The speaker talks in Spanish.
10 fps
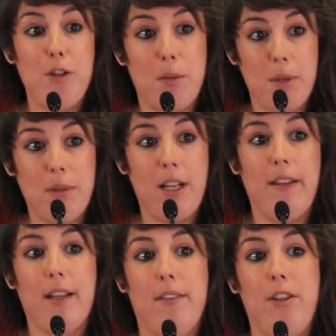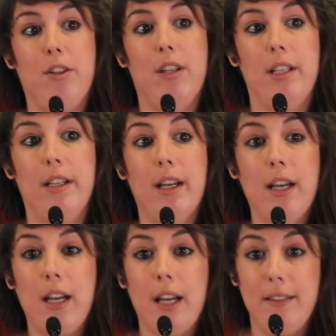una primera dejación de
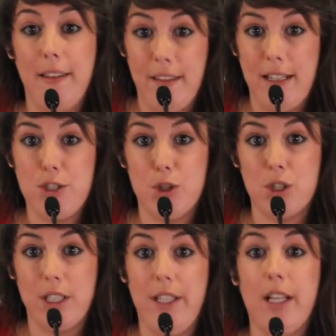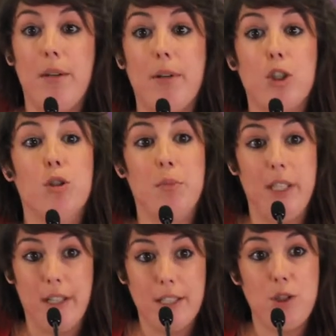derechos que tiene que ver con mi
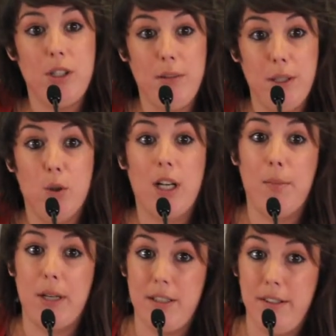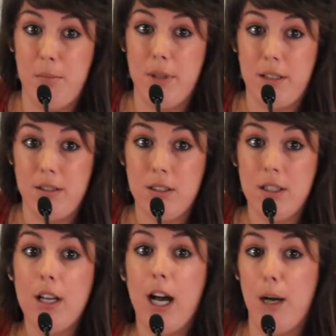derecho individual a participar
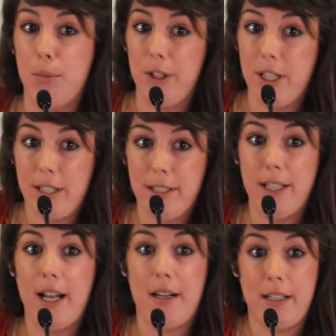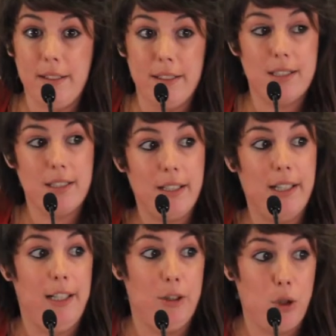a poder generar redes en
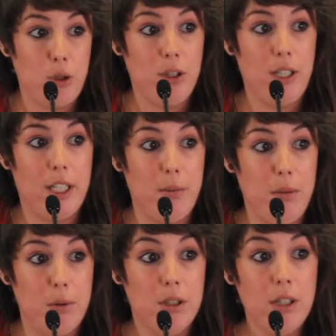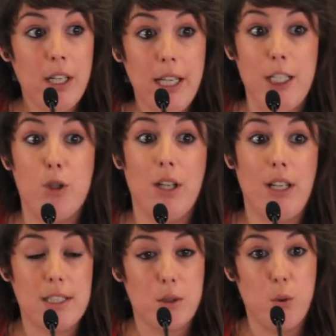el entorno en el que vivo y toda
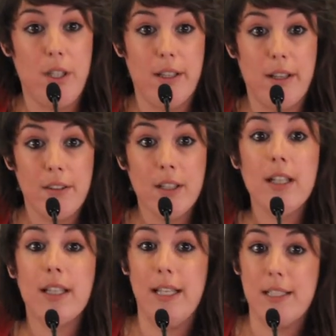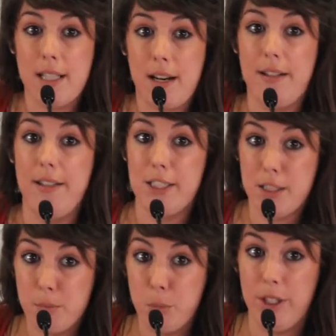la seguridad que esas redes
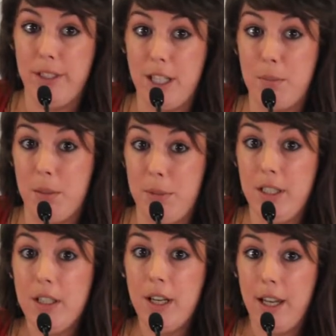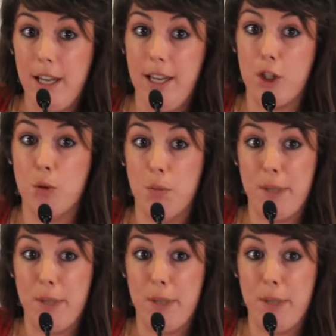pueden darme a mí eh, como